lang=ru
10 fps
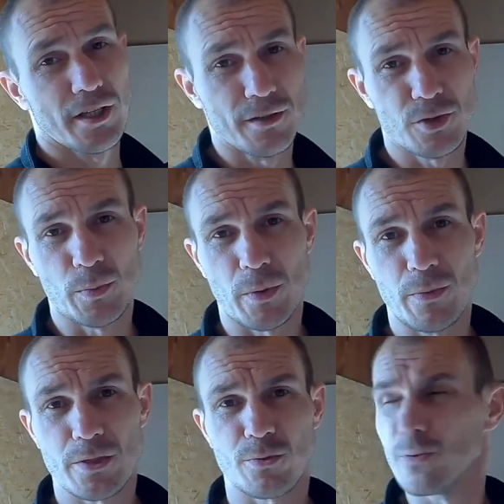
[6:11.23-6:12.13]
делал все по
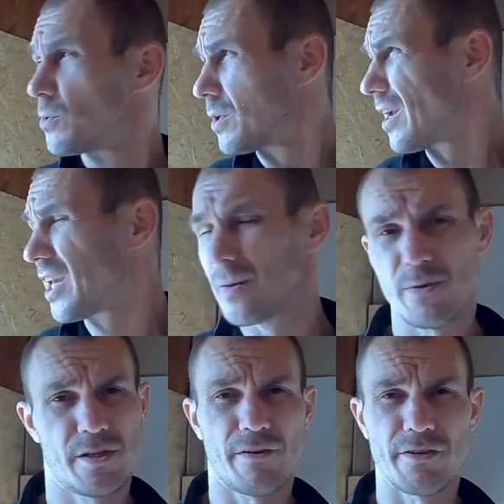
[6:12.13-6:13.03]
месту,
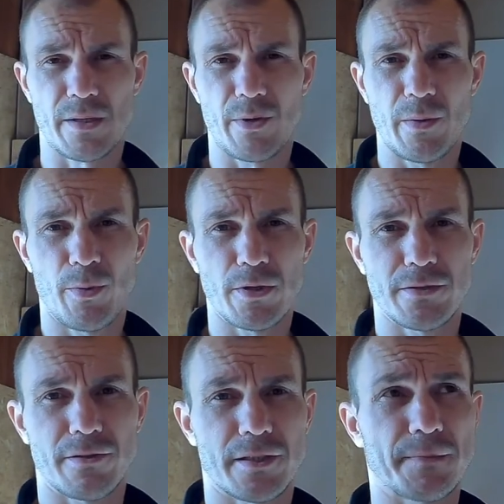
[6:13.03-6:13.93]
никакими сервисами не
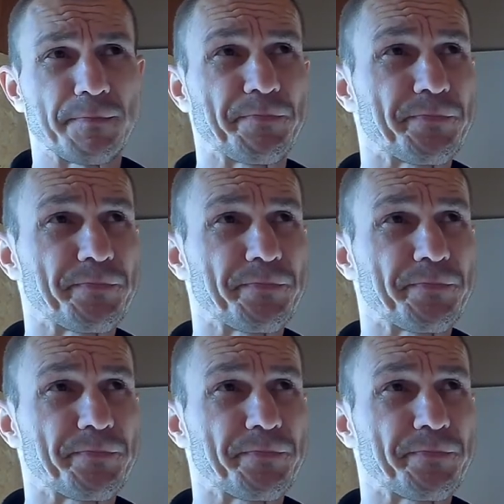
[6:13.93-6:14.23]
пользовался.